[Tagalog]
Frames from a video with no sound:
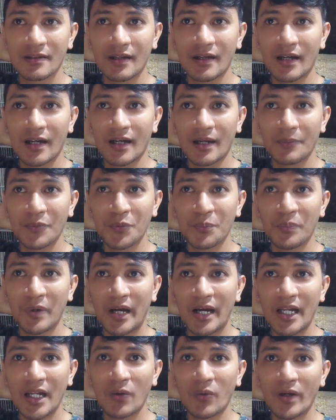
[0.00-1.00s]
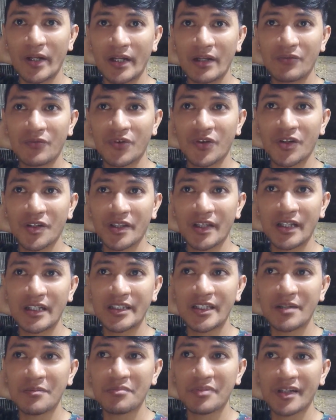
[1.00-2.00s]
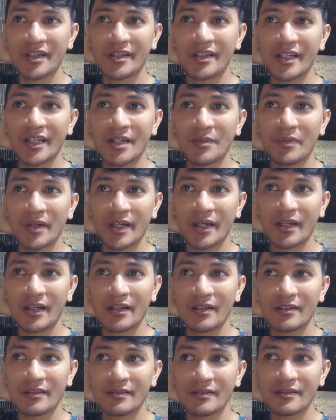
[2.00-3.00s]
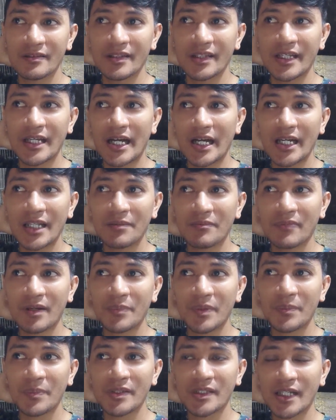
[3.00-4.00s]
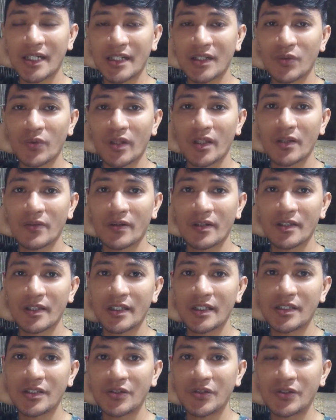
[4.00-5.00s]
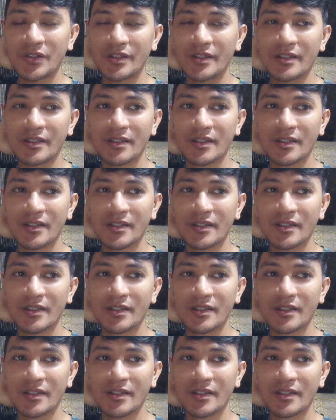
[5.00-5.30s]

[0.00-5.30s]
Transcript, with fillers: um, yung pangalawa nag-fertile, syempre hindi ka mag hindi ka agad mapipisa ng 21 days yun.